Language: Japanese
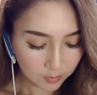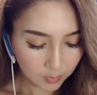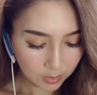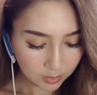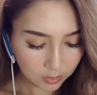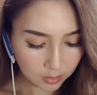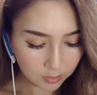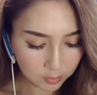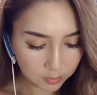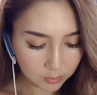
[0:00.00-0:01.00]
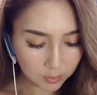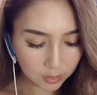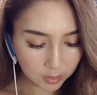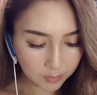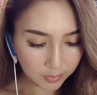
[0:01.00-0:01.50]
アテナは本当に
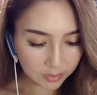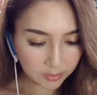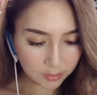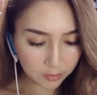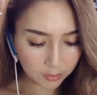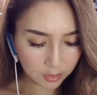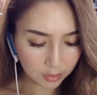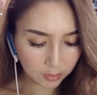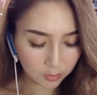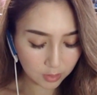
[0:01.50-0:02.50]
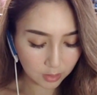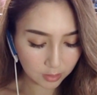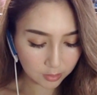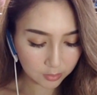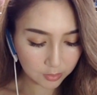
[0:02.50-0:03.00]
ねパズルの難易度が
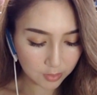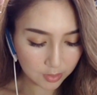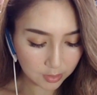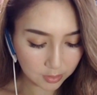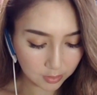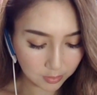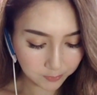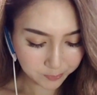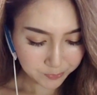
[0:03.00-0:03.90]
低いし、